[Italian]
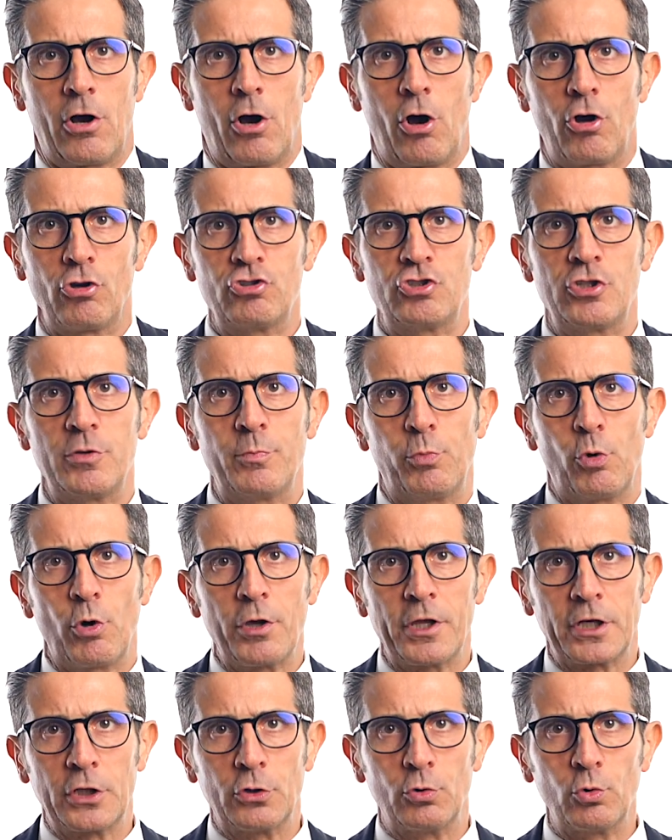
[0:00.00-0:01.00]
Oggi
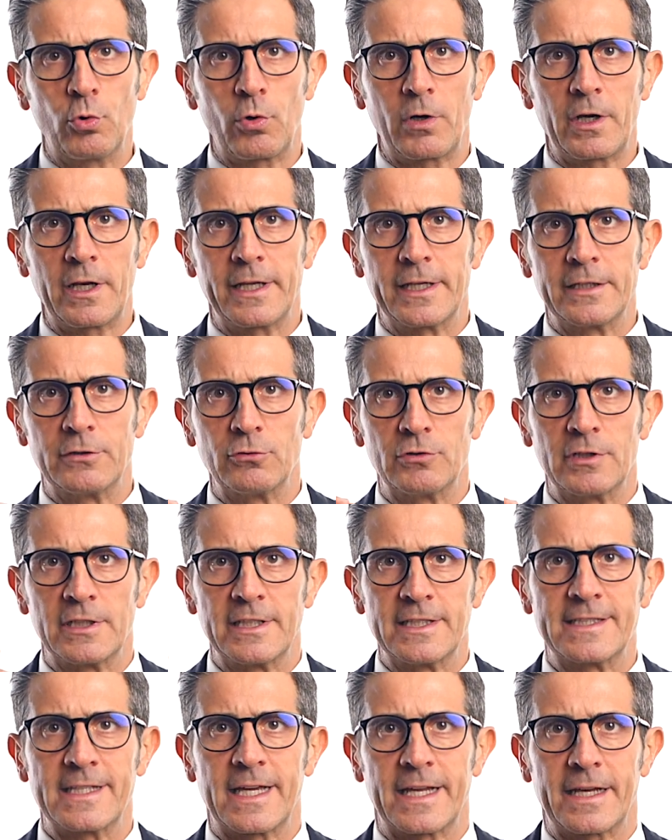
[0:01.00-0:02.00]
puoi ridurle ed
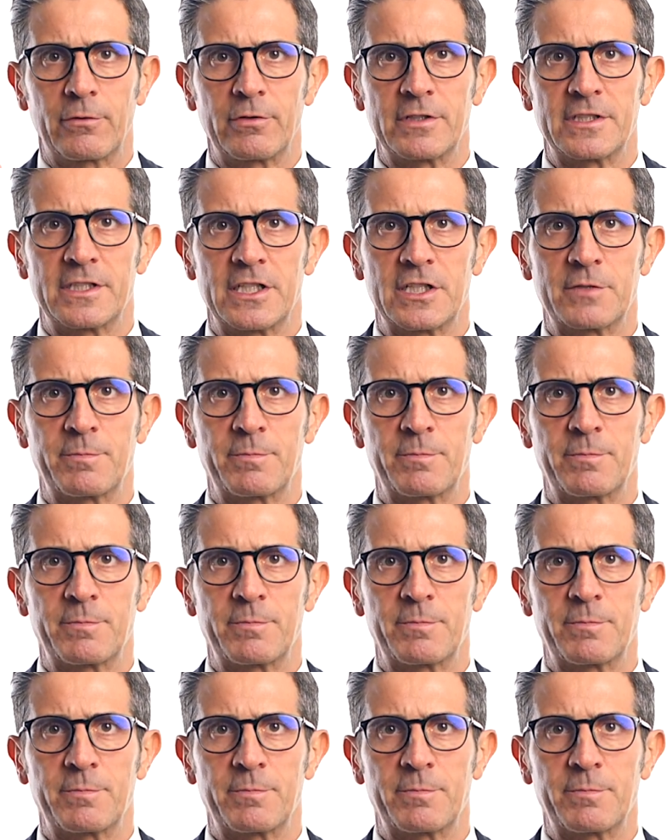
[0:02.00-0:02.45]
utilizzare questi